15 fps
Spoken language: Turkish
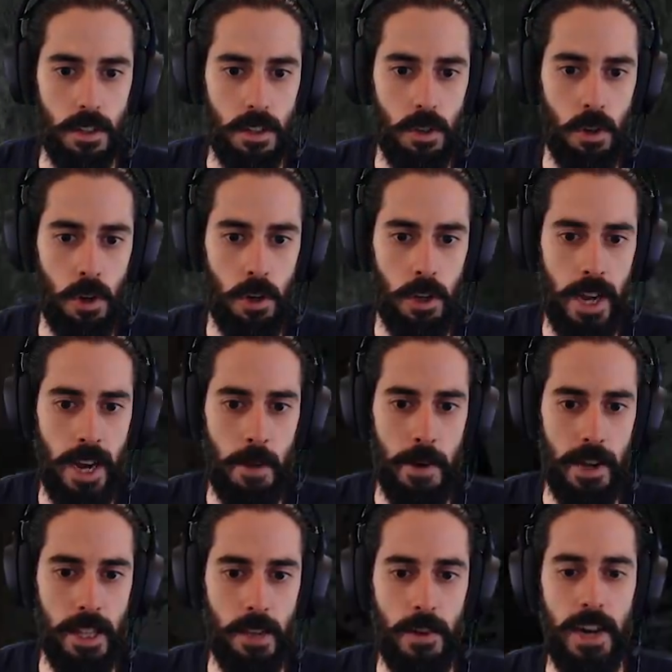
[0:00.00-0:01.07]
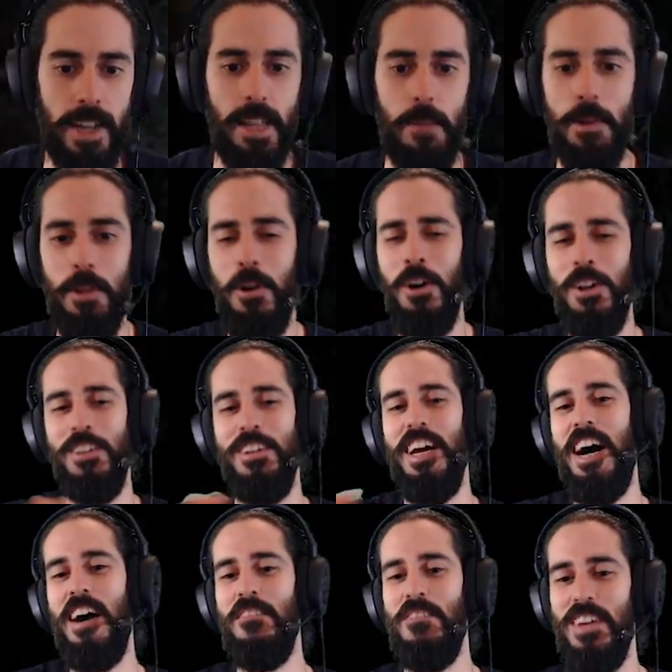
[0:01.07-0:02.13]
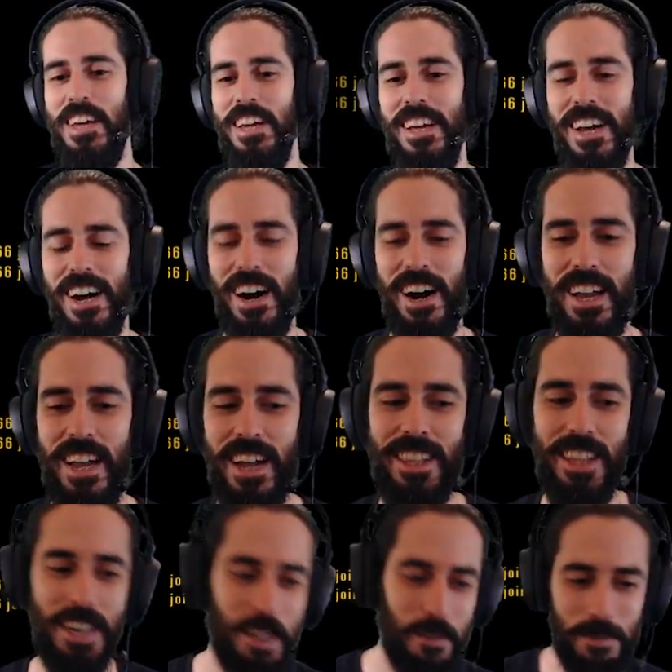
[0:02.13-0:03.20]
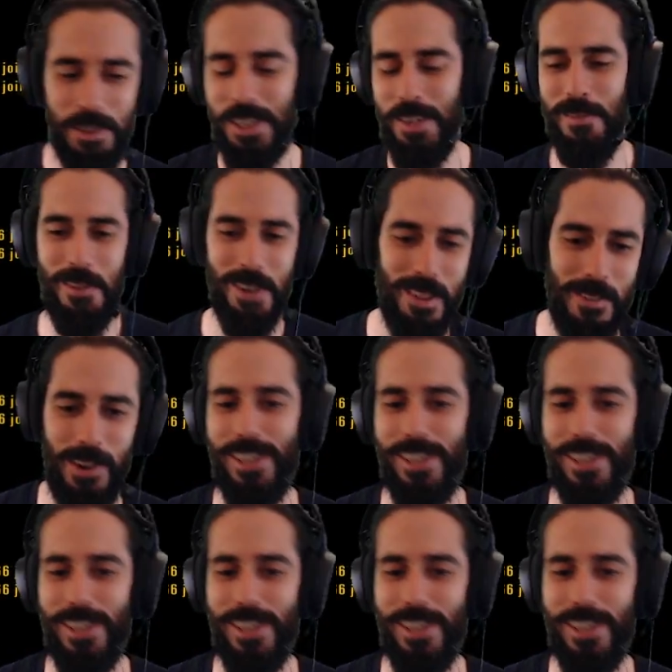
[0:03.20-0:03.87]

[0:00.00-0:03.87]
Ne oluyor abi adama? Adama ne oluyor abi? Ayağa takılmış gibi orada böyle